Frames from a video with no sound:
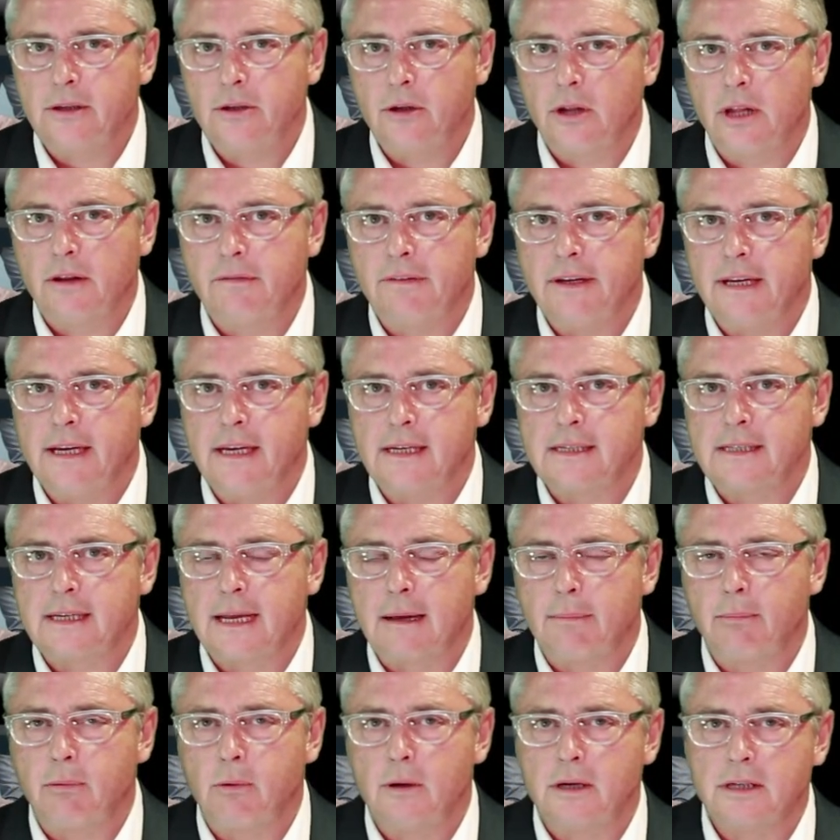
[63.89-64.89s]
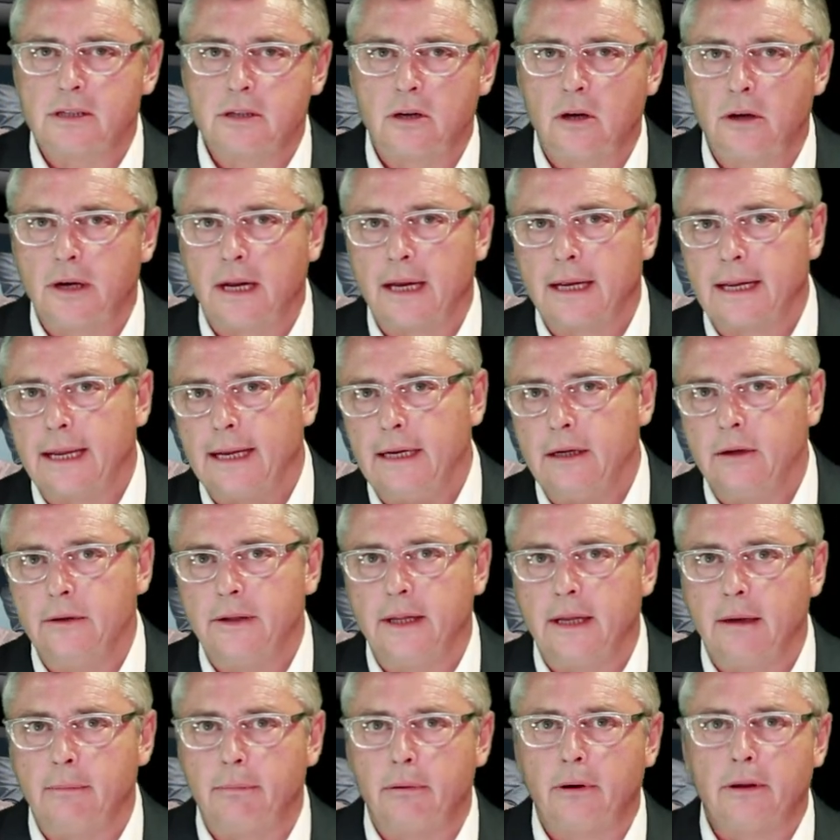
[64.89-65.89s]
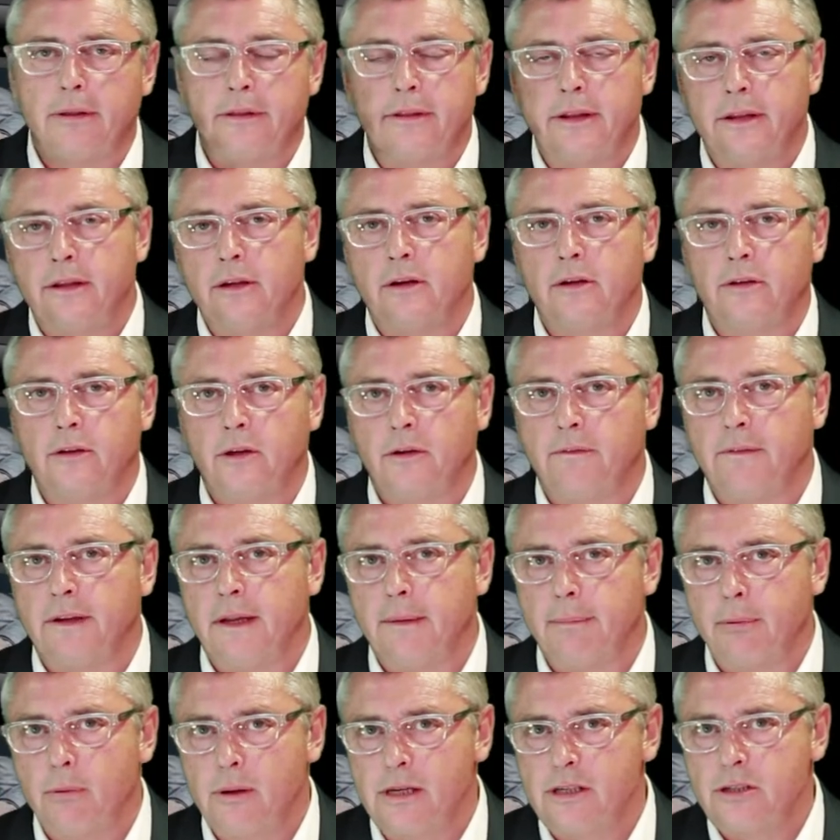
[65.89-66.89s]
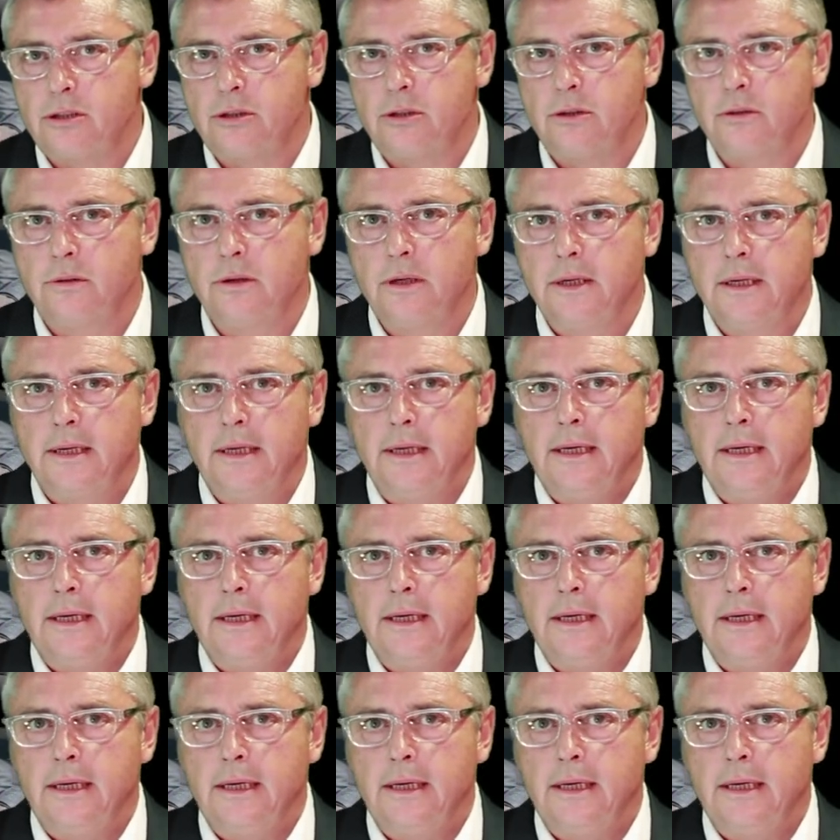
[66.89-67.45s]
todavía está pues con aquello del bronceador todavía puesto